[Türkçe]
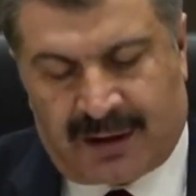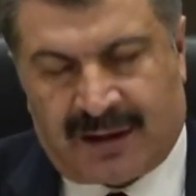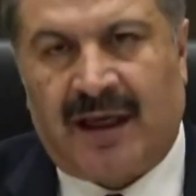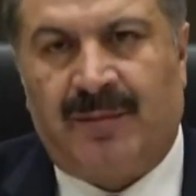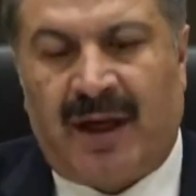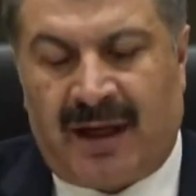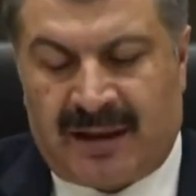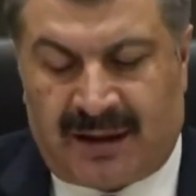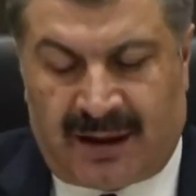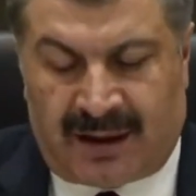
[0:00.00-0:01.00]
SMA
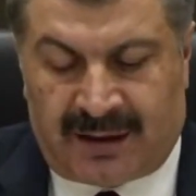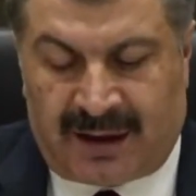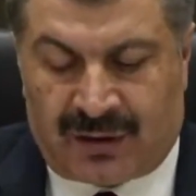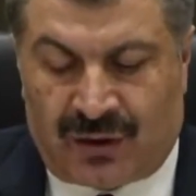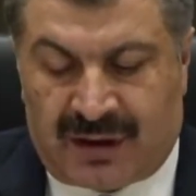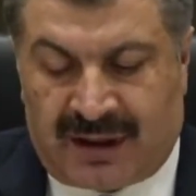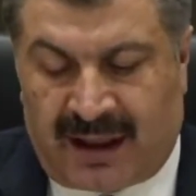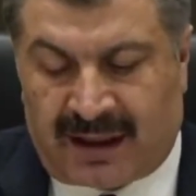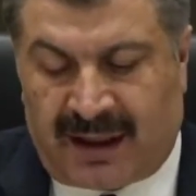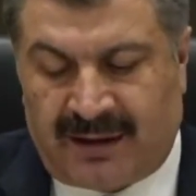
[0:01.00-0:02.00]
hastalarından söz
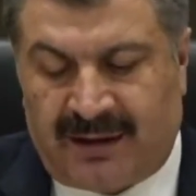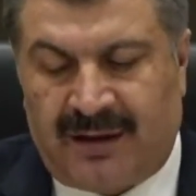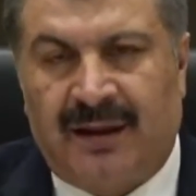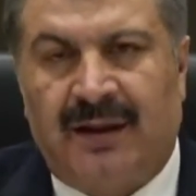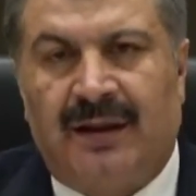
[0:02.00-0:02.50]
ederken